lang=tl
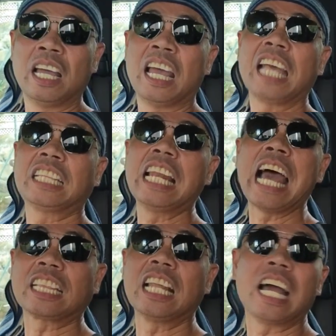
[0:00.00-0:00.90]
Eh di
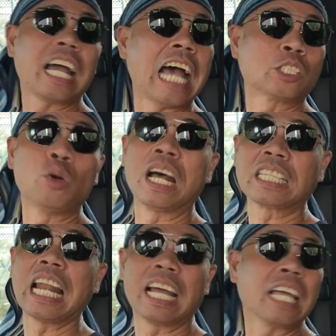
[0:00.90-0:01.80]
lahat na ng kaso nga
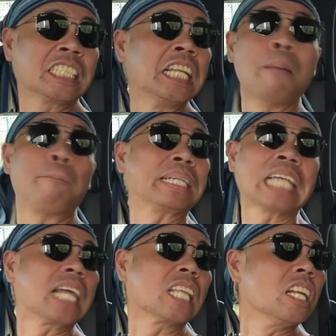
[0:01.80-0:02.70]
talaga sinampa
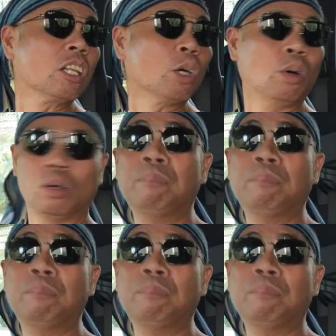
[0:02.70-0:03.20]
sa atin nito.